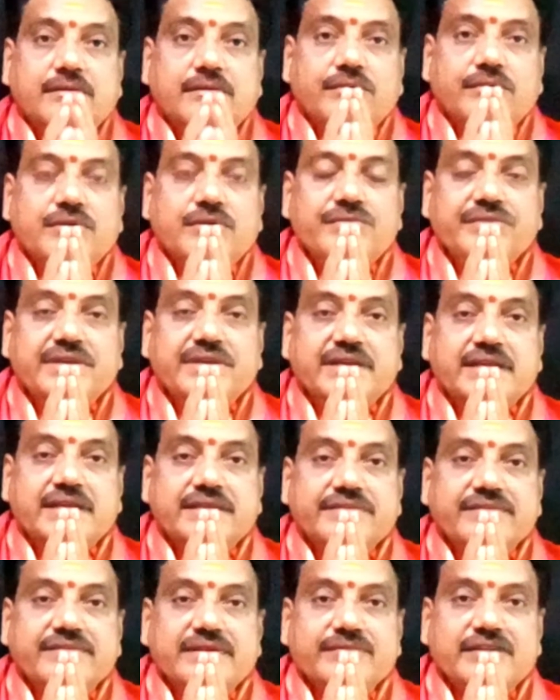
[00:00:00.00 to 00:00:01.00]
ఓం
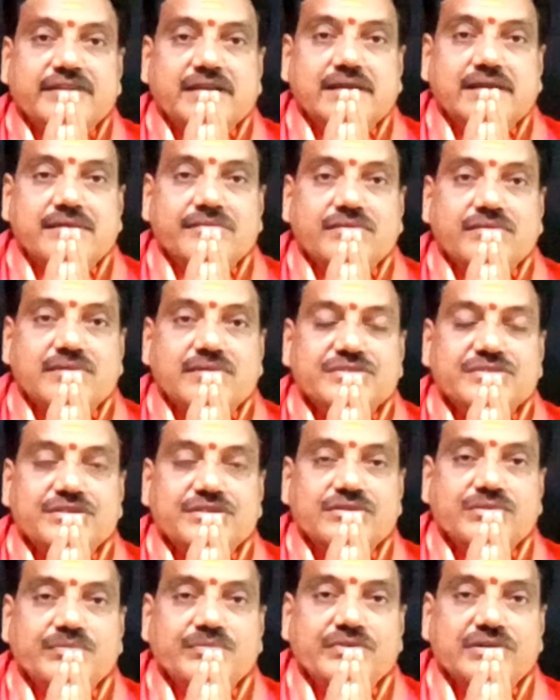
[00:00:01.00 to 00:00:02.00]
విఘ్నేశ్వర నమ ఓం
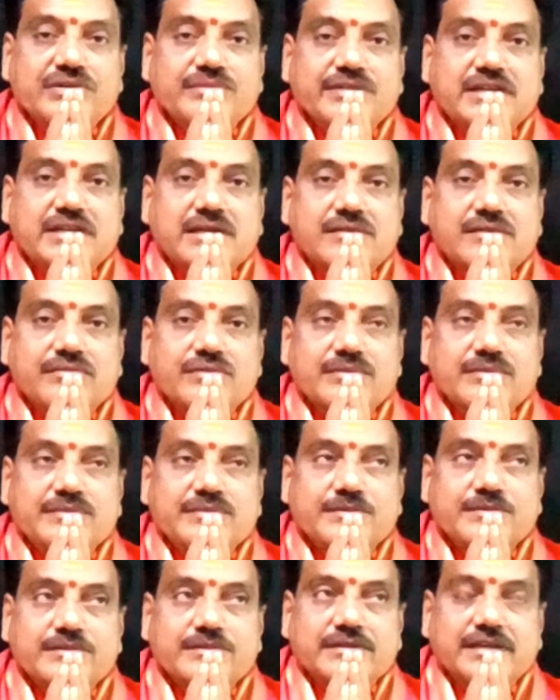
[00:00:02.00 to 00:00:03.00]
శిగురుభ్యో నమ ఓం
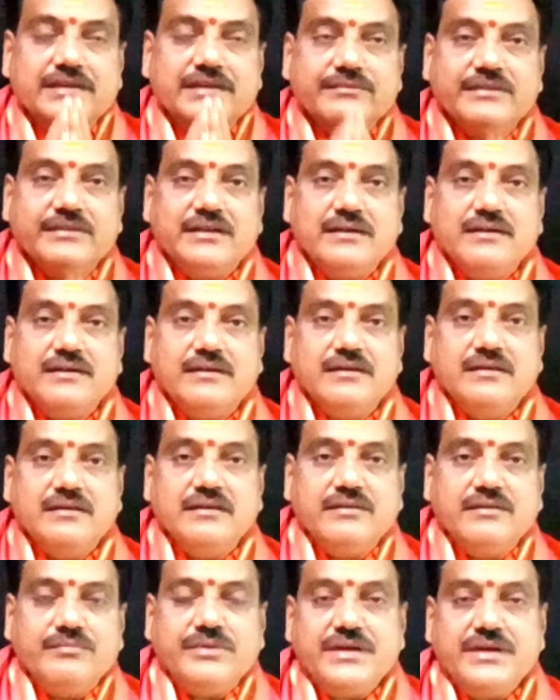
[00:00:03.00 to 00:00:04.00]
నిందుగా నమ
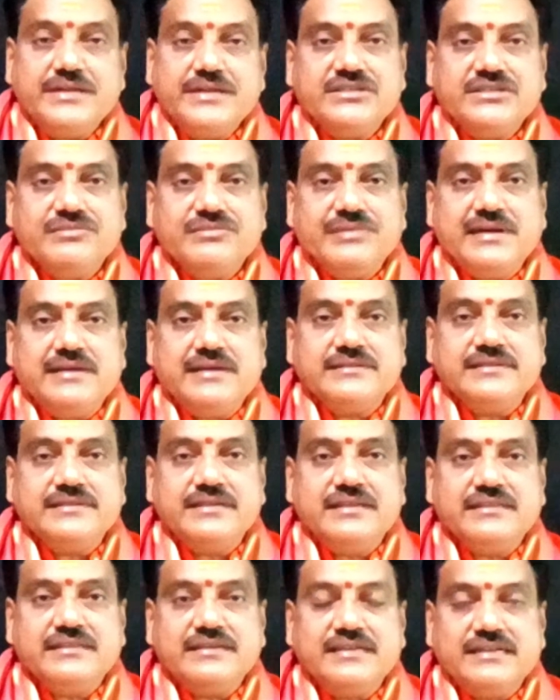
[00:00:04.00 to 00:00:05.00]
ప్రేక్షక
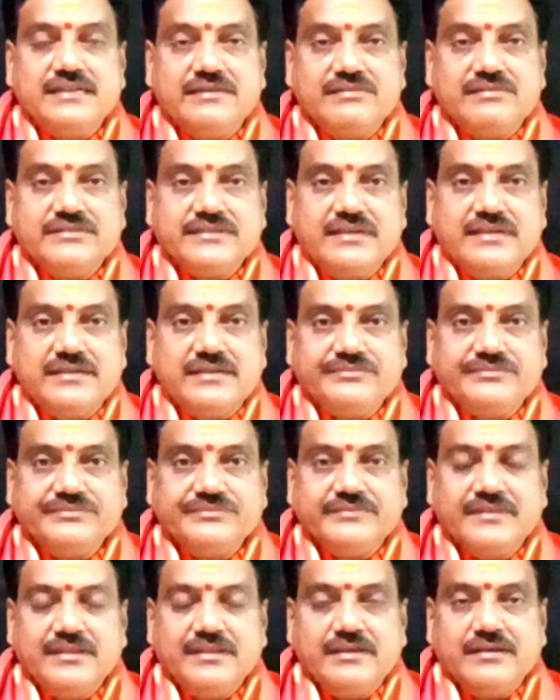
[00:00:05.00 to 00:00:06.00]
మహాశీలందరికీ నమస్కారం
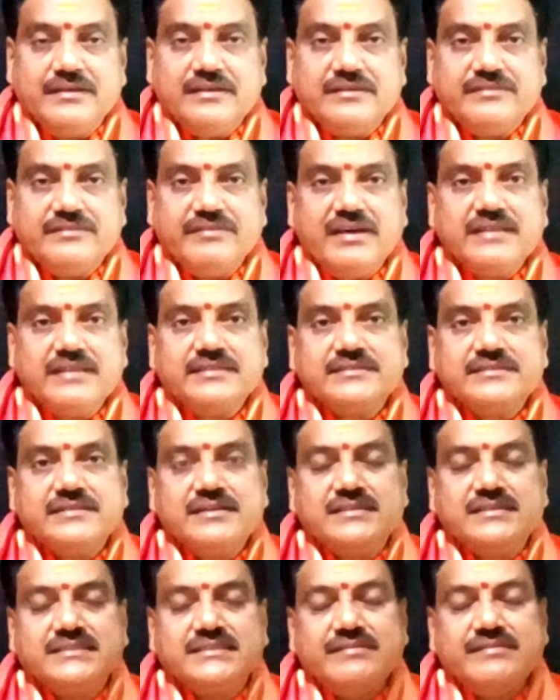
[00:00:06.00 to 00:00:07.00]
ద్వాదశ
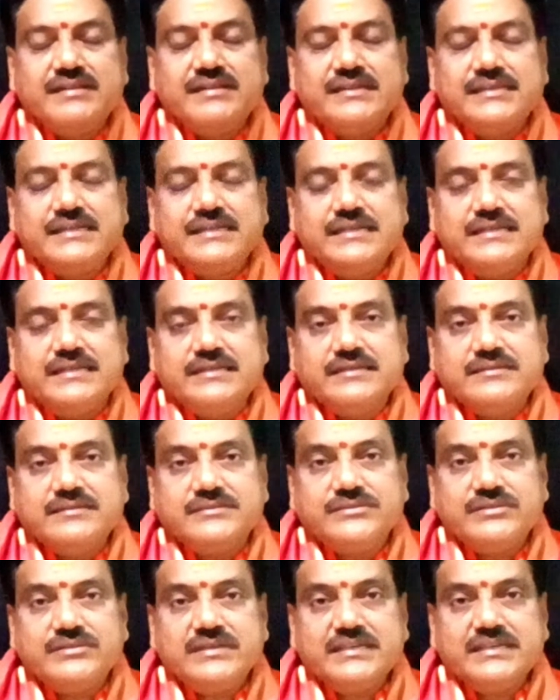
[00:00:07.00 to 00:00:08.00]
రాశుల వారికి
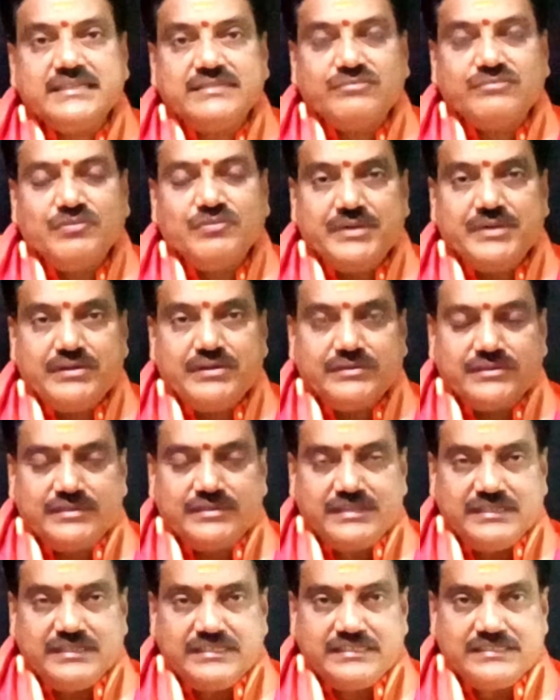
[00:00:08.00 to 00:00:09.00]
జూలై నెల ముప్పై ఒకటో
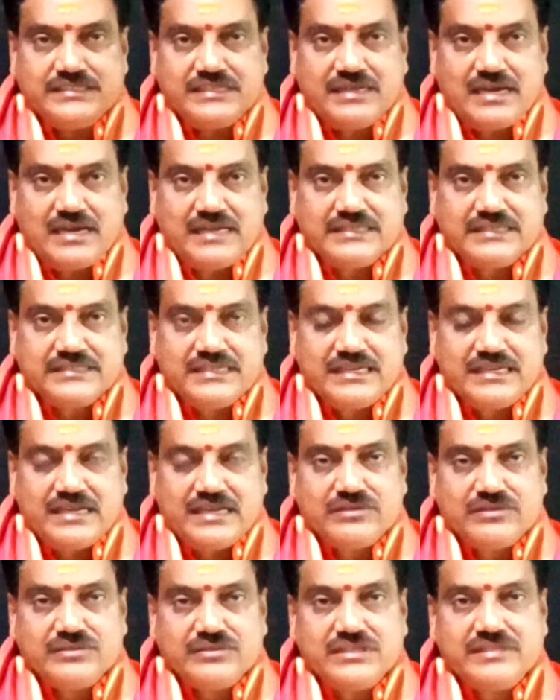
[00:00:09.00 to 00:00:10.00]
తేదీ నుంచి ఆగస్టు నెల
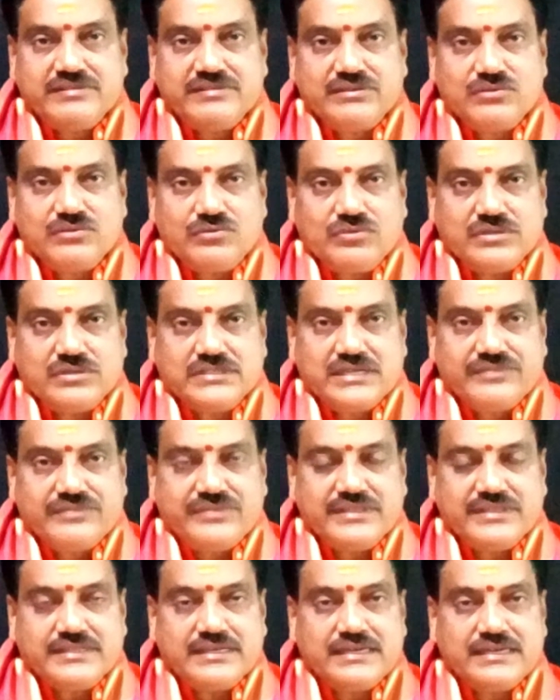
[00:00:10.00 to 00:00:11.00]
ఆరో తేదీ వరకు గోచార
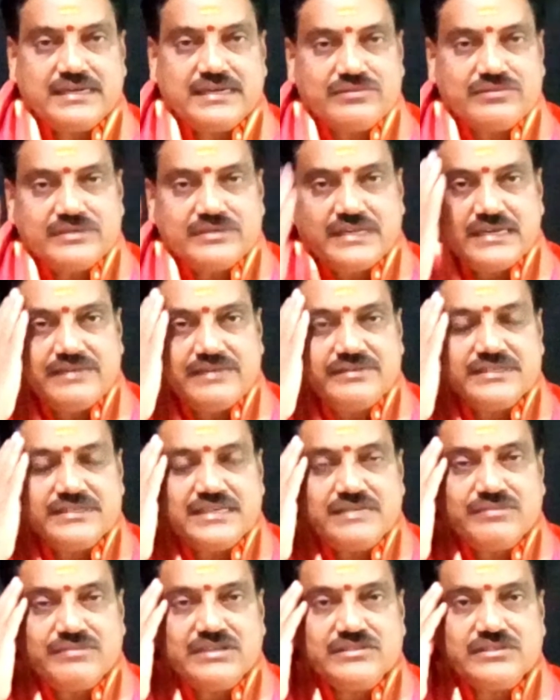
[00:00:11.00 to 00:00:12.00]
ఫలితాలు ఎలా ఉంటాయనే
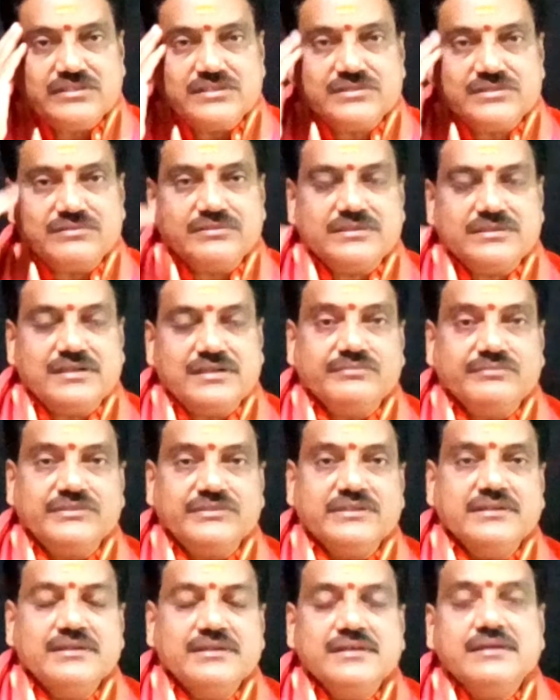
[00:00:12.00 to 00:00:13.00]
విషయాన్ని మనం తెలుసుకుంటున్నాం
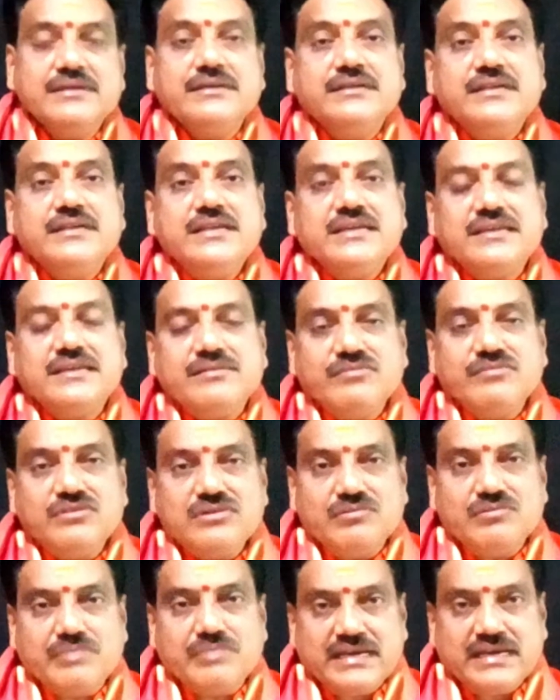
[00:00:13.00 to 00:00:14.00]
ఈ
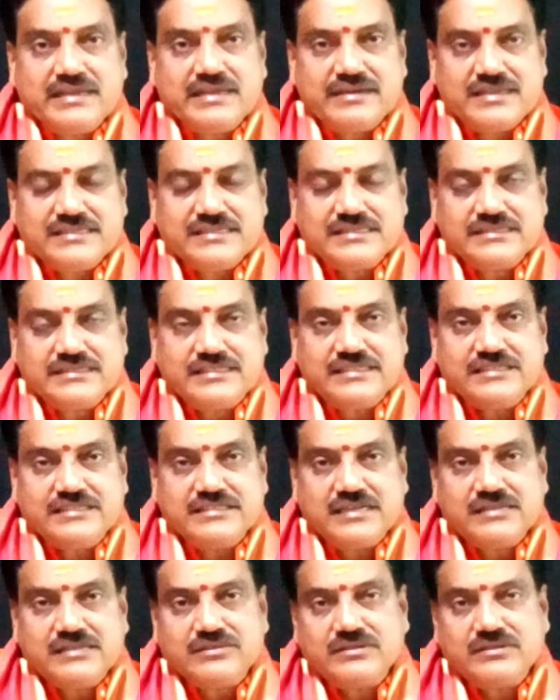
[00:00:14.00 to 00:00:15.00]
క్రమంలో మకర రాశికి చెందిన
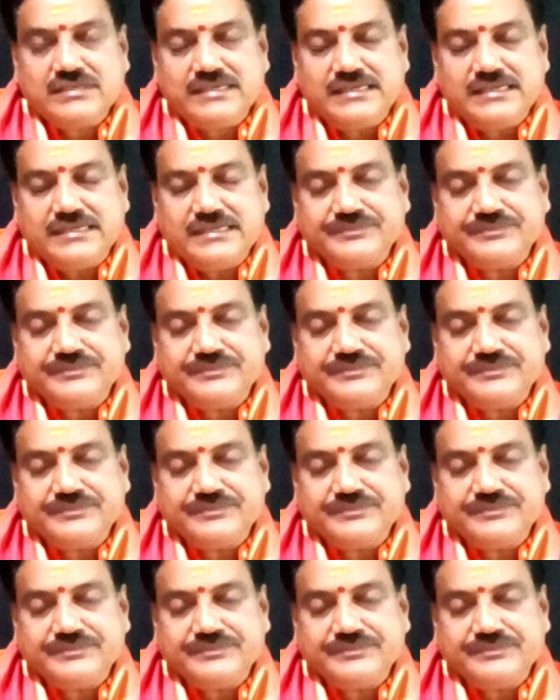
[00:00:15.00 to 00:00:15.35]
జాతకులకి